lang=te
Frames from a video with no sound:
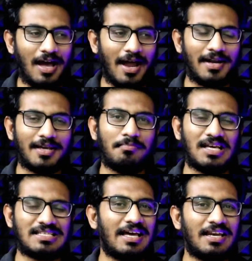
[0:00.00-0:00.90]
అంటే
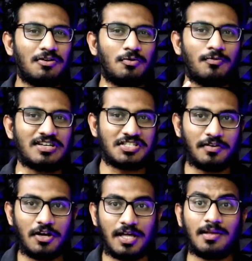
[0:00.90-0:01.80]
బేసిక్గా నేను ఫస్ట్
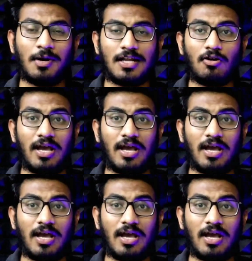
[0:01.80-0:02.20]
వీడియో ఏదైతే పెట్టానో